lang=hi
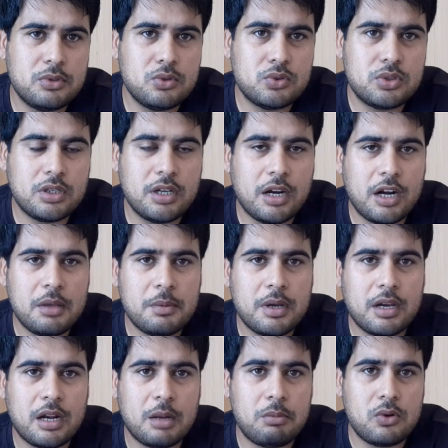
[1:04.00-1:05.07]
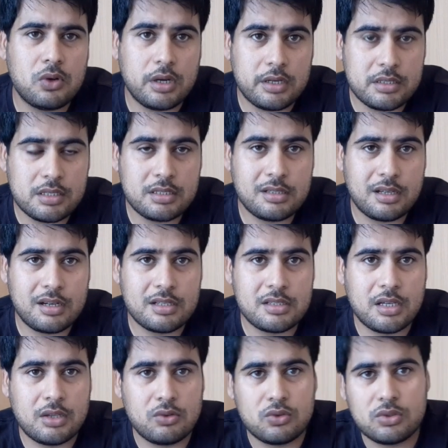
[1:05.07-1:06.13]
भी दूसरी गाड़ी में अगर आप लोग एडजस्ट करना
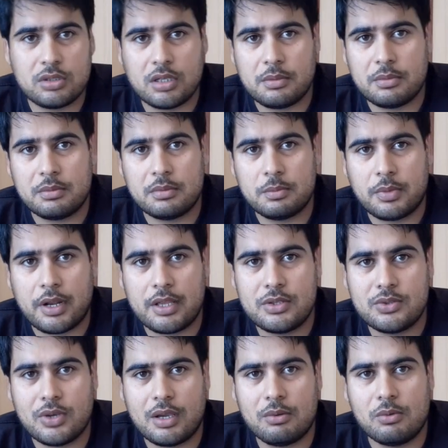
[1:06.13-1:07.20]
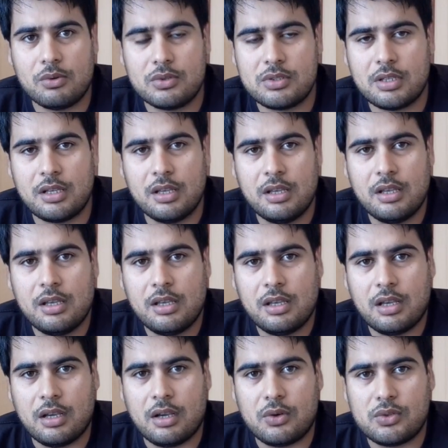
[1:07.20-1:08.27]
चाहें तो उसका प्राइस जो है वो उससे
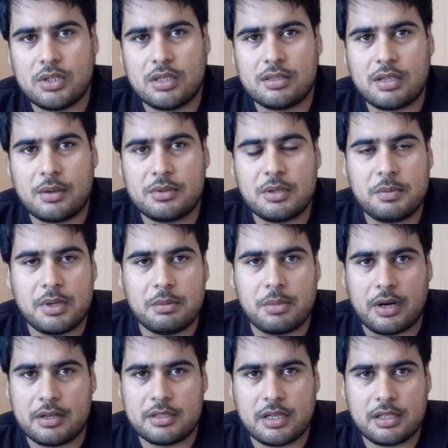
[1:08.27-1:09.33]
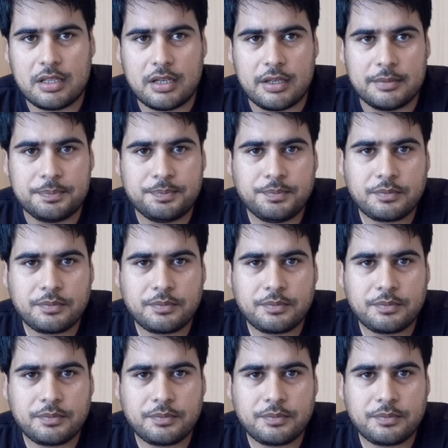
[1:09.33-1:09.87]
उसी हिसाब से फिर बढ़ जाता है